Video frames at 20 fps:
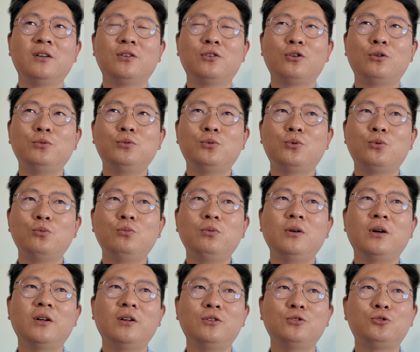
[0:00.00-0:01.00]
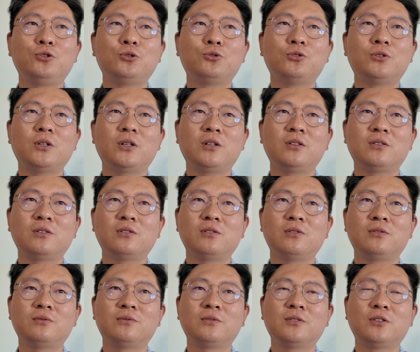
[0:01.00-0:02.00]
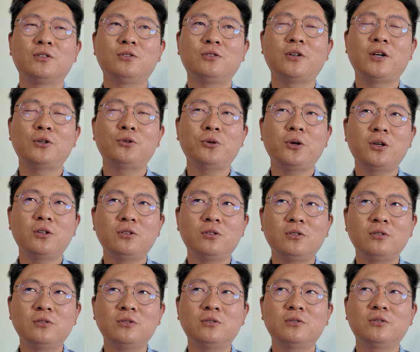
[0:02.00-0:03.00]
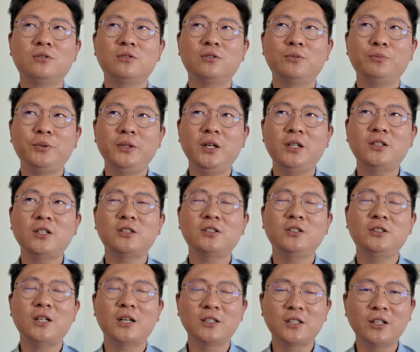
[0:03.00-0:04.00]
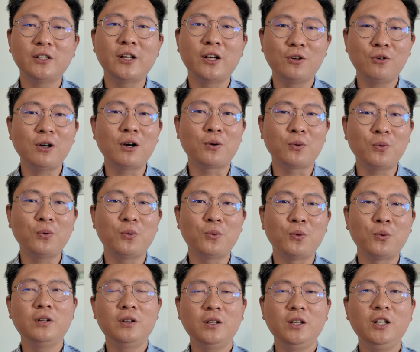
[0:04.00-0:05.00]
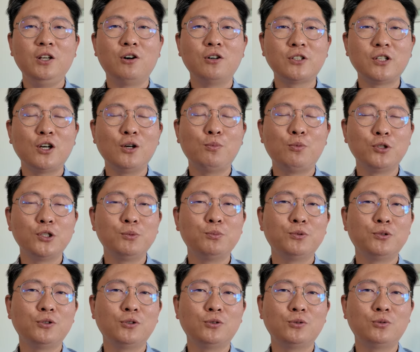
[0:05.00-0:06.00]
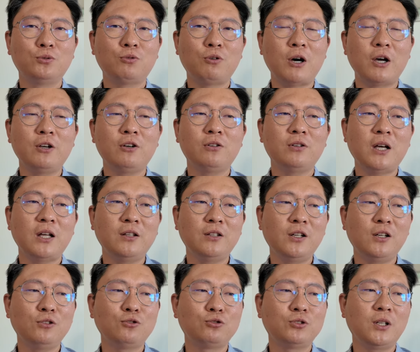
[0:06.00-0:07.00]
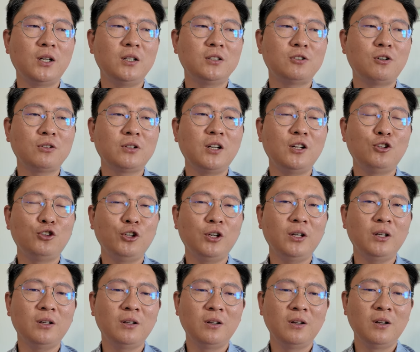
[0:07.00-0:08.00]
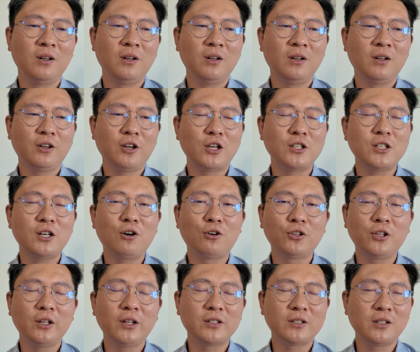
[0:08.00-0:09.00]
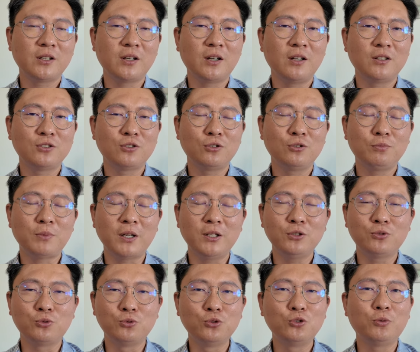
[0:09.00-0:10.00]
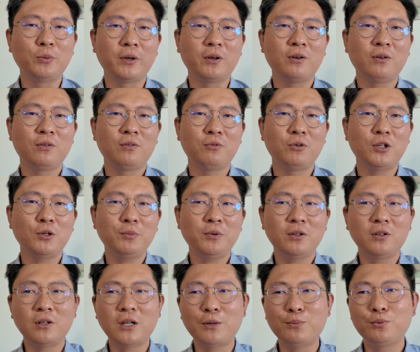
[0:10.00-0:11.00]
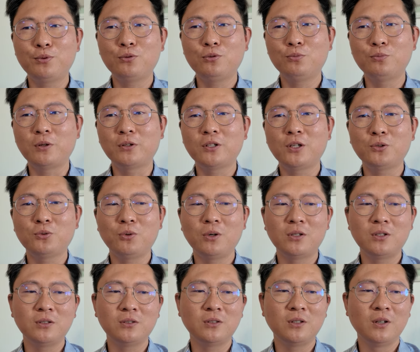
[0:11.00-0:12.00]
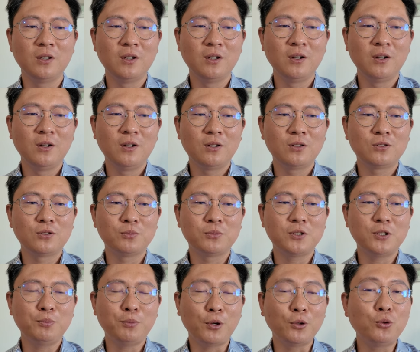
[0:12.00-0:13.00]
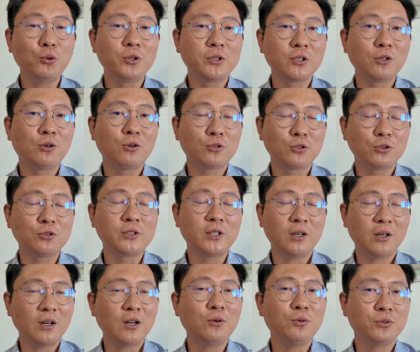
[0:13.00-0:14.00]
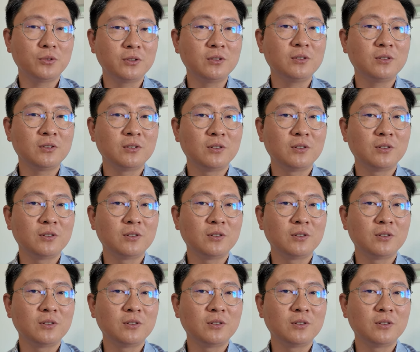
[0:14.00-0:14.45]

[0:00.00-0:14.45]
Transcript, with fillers: 너무 공부를 안 해요. 주식 투자에 있어서. 그래서 계속해서 피해자들은 양산이 될 것 같고 이 영상을 보시는 분들도 과연 한 달, 두 달, 석 달 뒤에 계좌가 어떻게 됐을까 저는 많이 궁금해요. 왜냐면 앞으로 몇 달 동안은 좀 큰 변동이 있을 거로 저는 생각을 하거든요.